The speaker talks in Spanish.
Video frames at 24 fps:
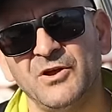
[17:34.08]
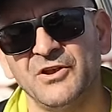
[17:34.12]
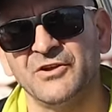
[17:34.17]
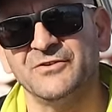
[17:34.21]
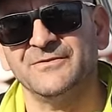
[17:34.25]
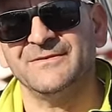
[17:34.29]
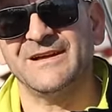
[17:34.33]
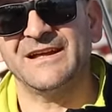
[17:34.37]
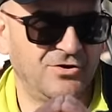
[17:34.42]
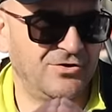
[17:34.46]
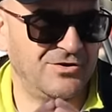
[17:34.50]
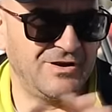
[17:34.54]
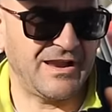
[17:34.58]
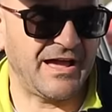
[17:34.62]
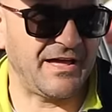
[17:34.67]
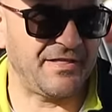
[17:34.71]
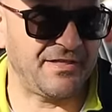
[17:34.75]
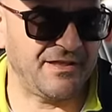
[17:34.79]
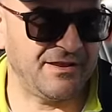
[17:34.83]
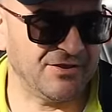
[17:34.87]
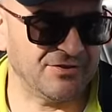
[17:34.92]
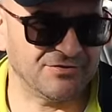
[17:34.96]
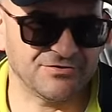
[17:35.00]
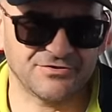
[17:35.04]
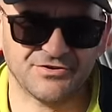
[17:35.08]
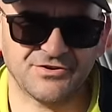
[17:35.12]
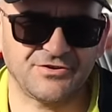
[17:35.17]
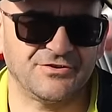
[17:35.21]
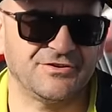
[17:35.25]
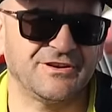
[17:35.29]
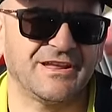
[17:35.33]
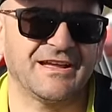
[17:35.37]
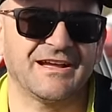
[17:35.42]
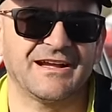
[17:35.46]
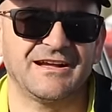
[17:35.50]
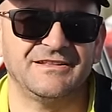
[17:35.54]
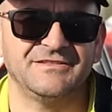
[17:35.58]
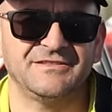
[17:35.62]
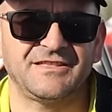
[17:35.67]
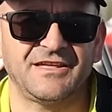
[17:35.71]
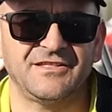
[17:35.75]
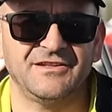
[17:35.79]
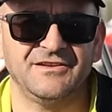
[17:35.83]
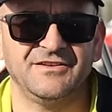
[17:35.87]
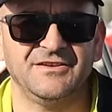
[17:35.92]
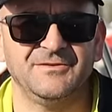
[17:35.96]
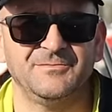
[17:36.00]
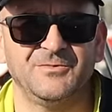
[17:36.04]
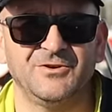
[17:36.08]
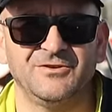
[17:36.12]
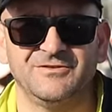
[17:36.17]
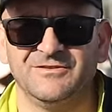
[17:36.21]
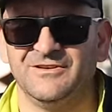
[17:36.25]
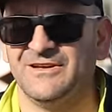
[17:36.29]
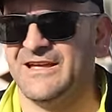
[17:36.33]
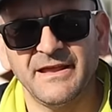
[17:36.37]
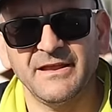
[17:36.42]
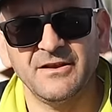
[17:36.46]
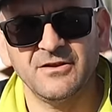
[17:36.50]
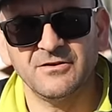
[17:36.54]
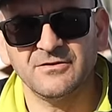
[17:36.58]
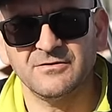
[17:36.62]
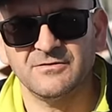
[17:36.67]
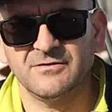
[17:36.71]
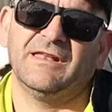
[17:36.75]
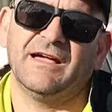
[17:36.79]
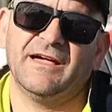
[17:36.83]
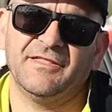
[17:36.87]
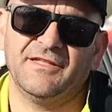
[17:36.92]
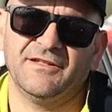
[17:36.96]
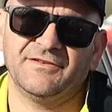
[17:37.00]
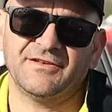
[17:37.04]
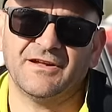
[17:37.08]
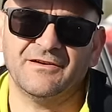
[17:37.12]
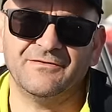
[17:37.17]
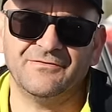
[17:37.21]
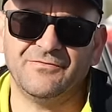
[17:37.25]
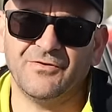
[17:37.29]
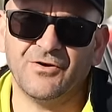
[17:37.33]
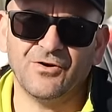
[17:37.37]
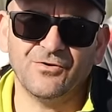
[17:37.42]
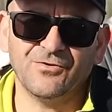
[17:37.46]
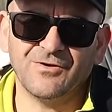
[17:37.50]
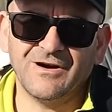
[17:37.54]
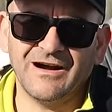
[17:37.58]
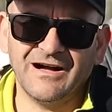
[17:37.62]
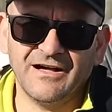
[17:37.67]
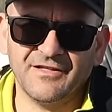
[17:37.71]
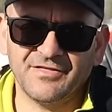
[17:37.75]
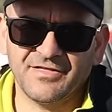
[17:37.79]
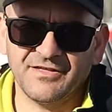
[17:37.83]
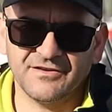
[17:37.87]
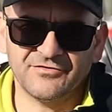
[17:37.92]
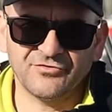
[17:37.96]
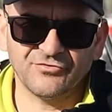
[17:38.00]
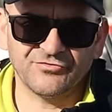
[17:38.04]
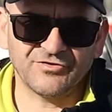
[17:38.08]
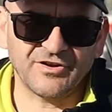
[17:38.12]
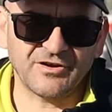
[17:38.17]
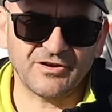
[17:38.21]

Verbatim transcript: bueno, con la de Leontron encantadísimo, pero la de Sanfou hace su